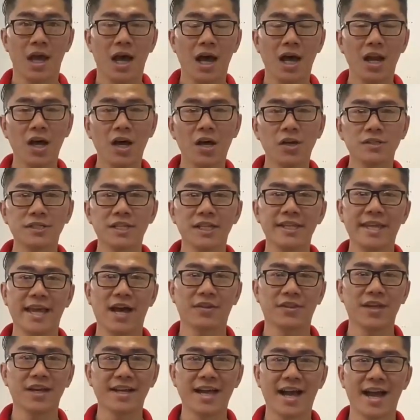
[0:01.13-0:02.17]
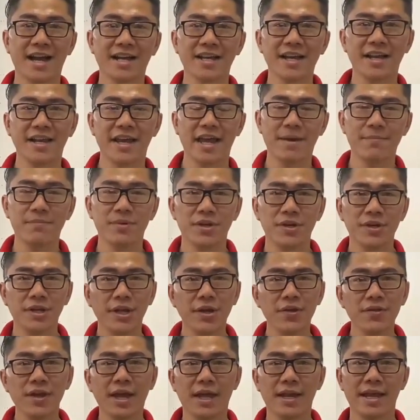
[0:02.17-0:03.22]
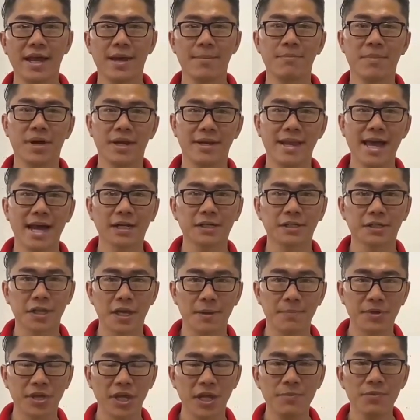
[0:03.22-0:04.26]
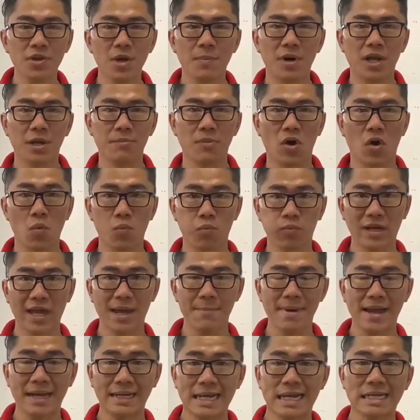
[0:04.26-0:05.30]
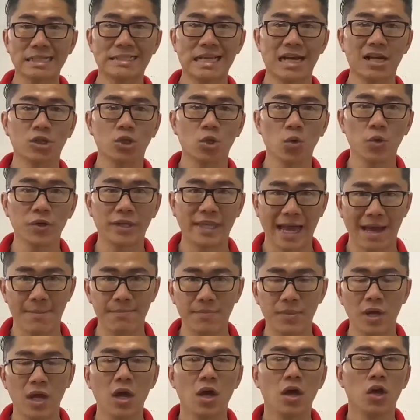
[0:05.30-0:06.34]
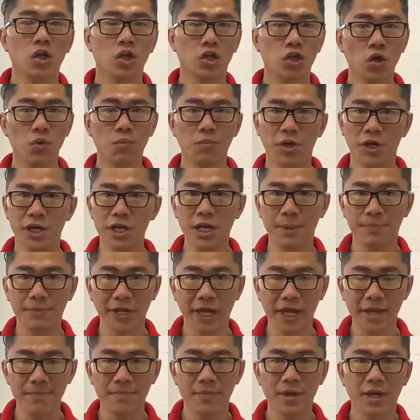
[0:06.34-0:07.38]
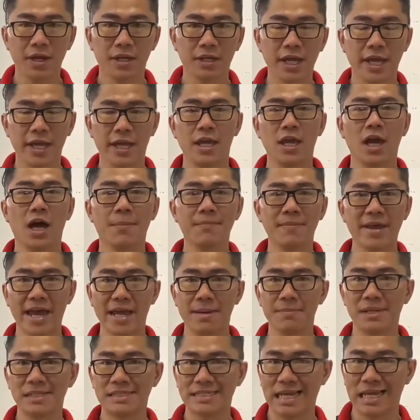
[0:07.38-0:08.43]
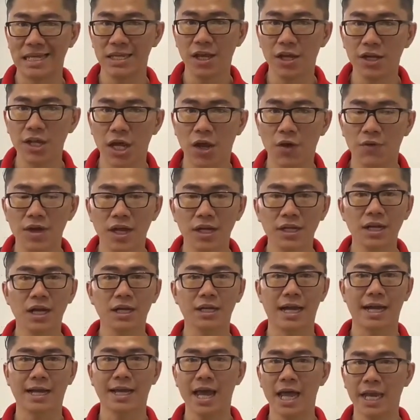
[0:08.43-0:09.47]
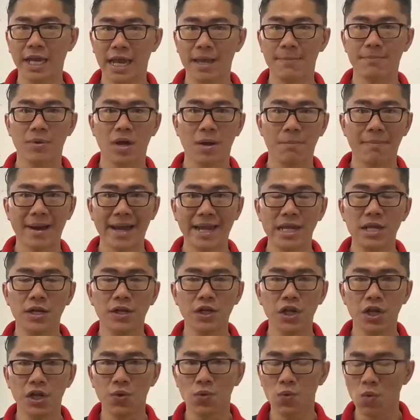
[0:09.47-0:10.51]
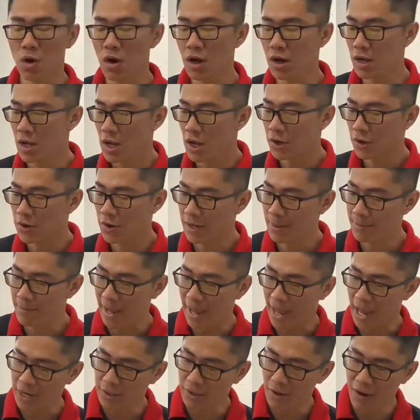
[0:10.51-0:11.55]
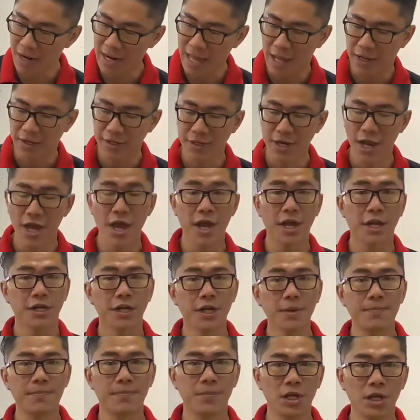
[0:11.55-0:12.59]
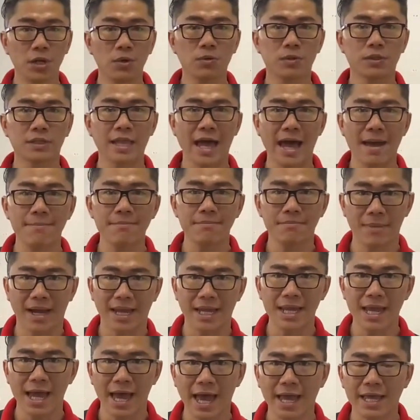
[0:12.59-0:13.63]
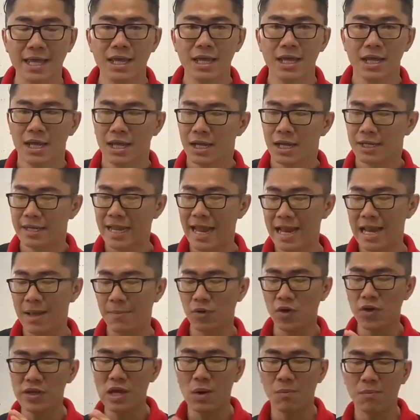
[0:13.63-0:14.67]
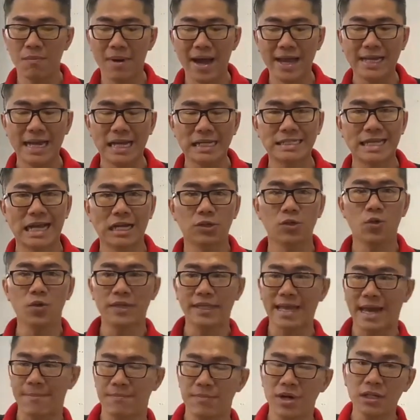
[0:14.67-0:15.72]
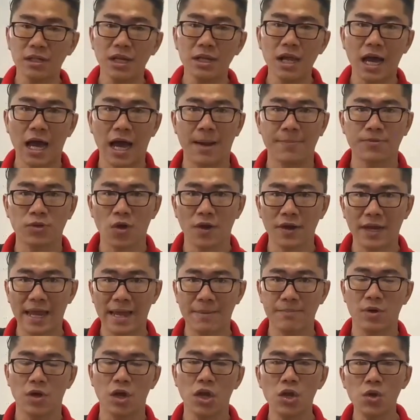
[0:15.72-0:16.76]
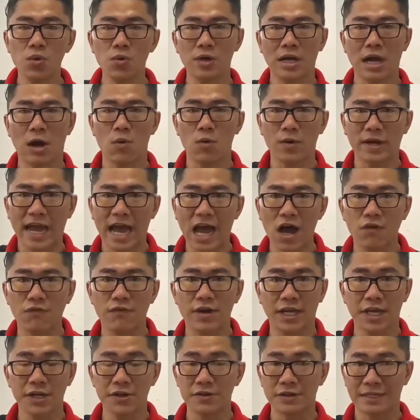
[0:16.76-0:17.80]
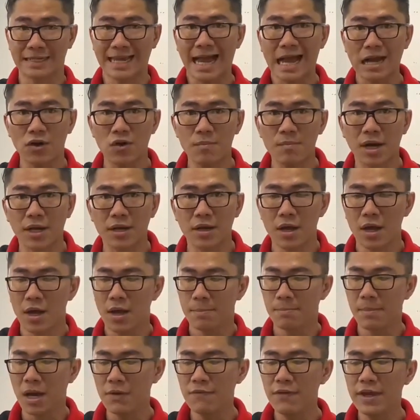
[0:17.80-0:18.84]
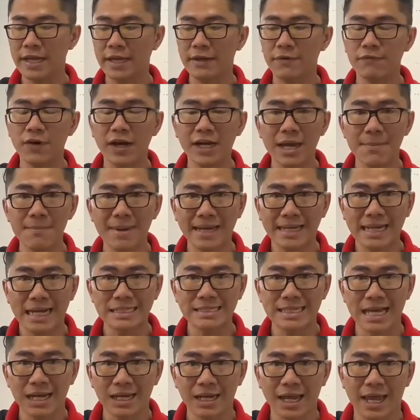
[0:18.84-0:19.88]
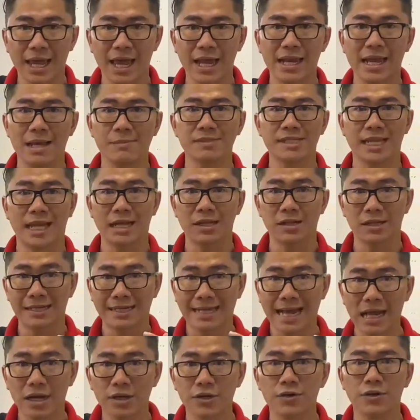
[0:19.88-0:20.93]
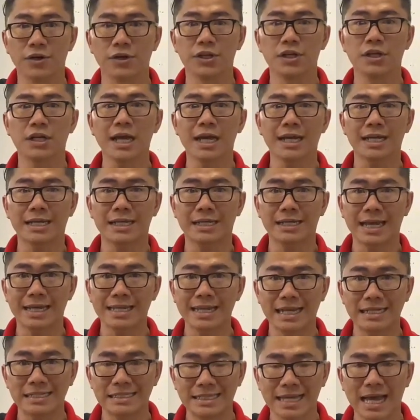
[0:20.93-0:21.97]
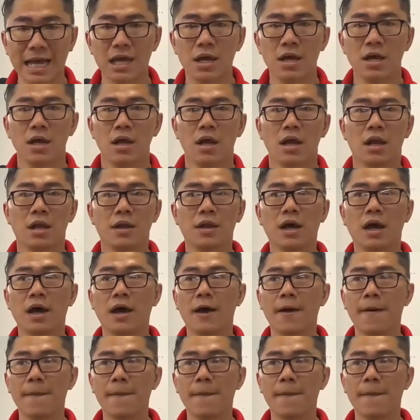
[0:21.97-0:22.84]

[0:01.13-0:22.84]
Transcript: Hello, xin chào tất cả các anh em. Nếu như anh em mình đang tìm kiếm cho mình một cái máy cắt sắt tua chậm dùng lưỡi hợp kim thì hôm nay mình sẽ giới thiệu đến tất cả các anh em máy Dewar có cái mã đó là DW872. Đây là một cái dòng máy cắt sắt tua chậm rất thích hợp cho anh em yêu cầu cao về cái đường cắt của mình. Bởi vì với cái máy cắt sắt này anh em sẽ cắt được những cái cái thanh sắt uh,